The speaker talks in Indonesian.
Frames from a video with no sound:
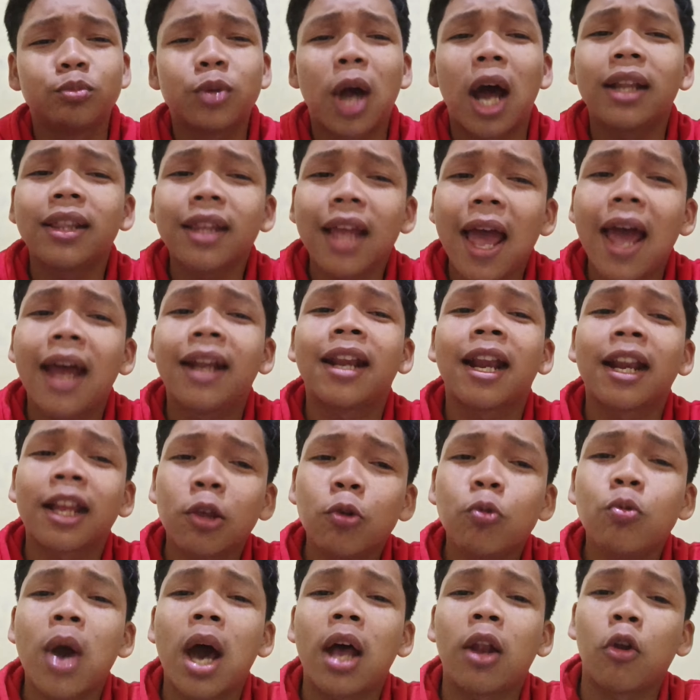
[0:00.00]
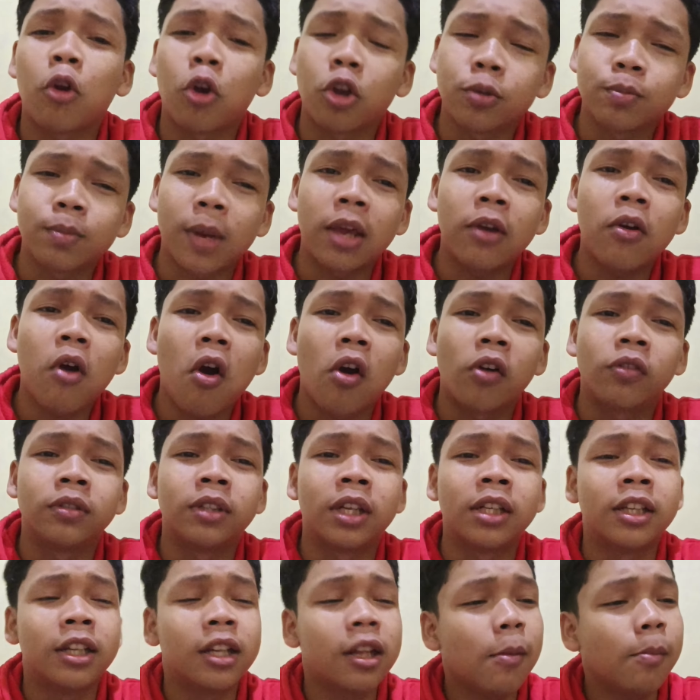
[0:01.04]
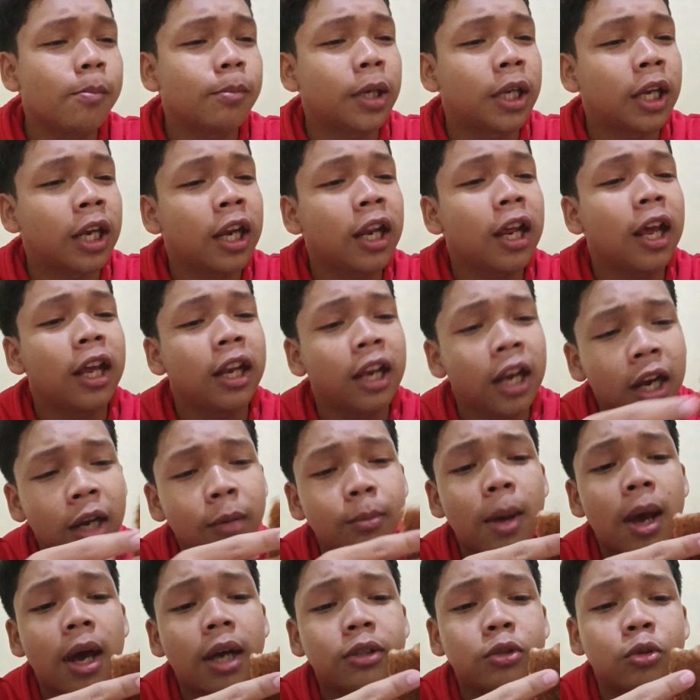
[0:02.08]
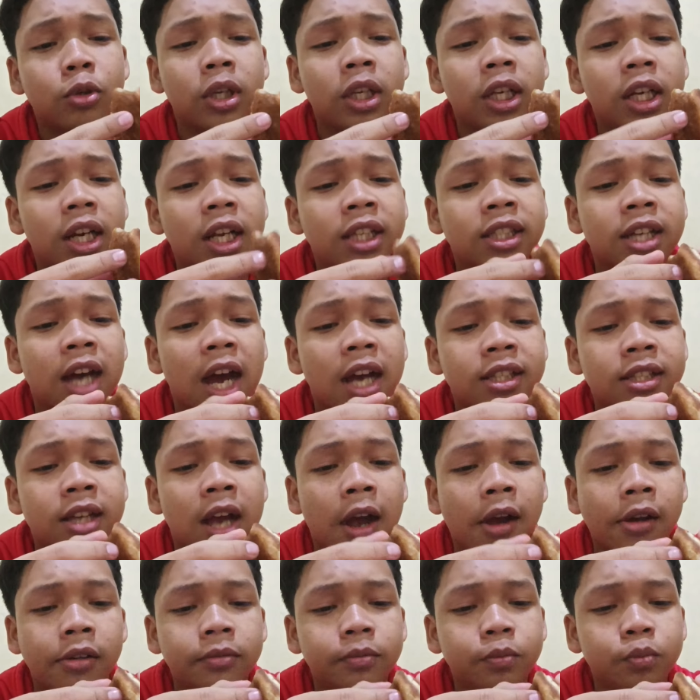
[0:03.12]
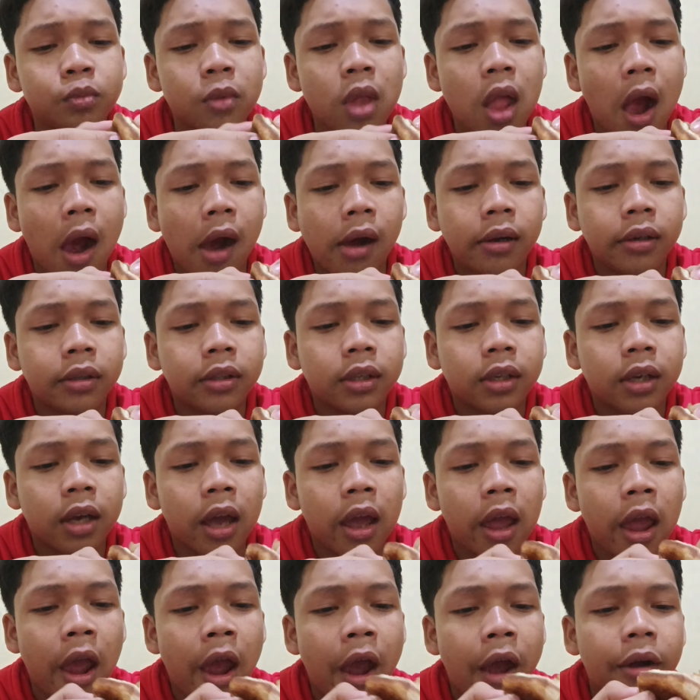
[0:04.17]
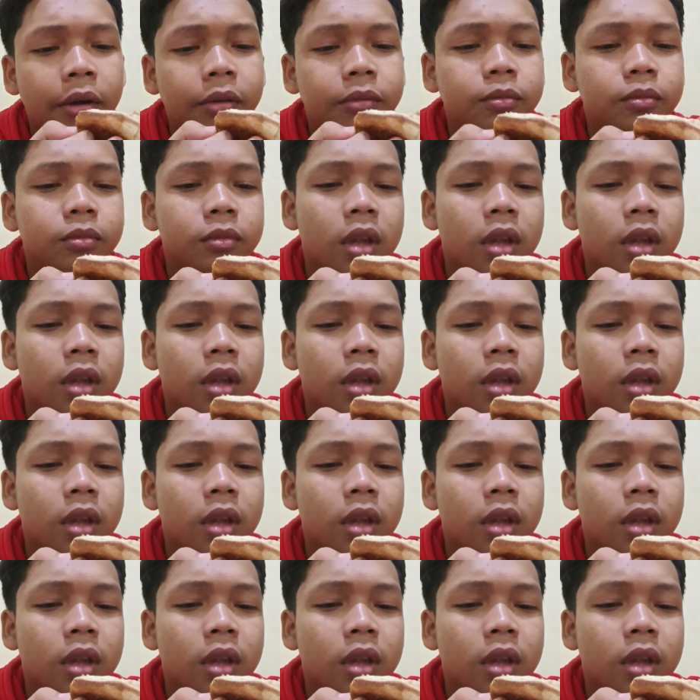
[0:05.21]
karena energi nggak lolos playoff nah jadi enak, enak banget tuh ini rasa kacang kayak